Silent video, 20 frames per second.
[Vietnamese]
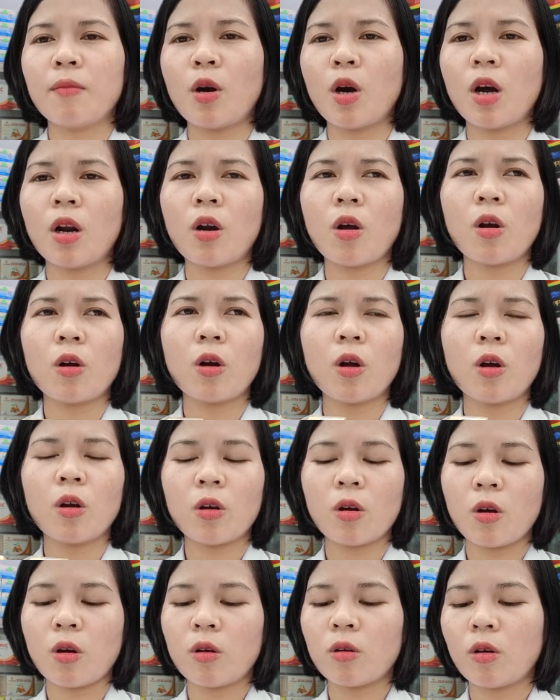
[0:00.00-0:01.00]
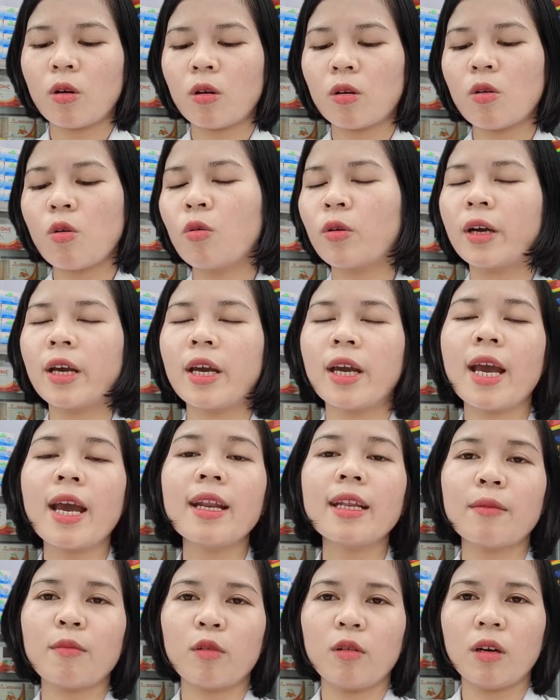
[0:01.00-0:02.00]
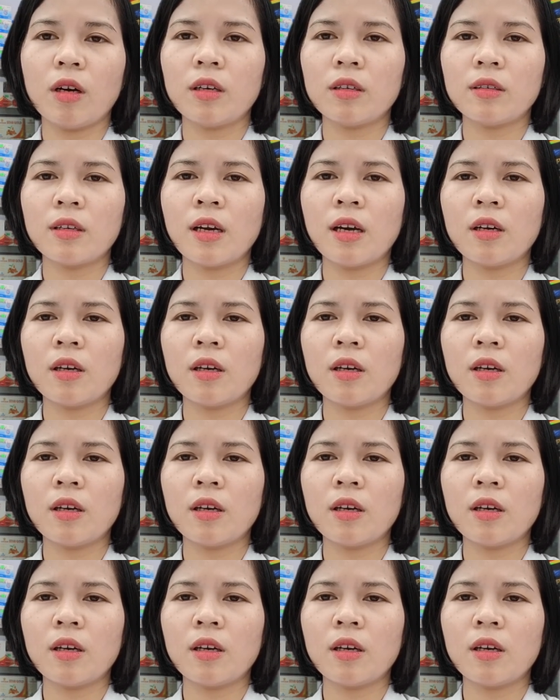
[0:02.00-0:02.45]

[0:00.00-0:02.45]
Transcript: nó nó nó nó, nó ok hết nha mọi người.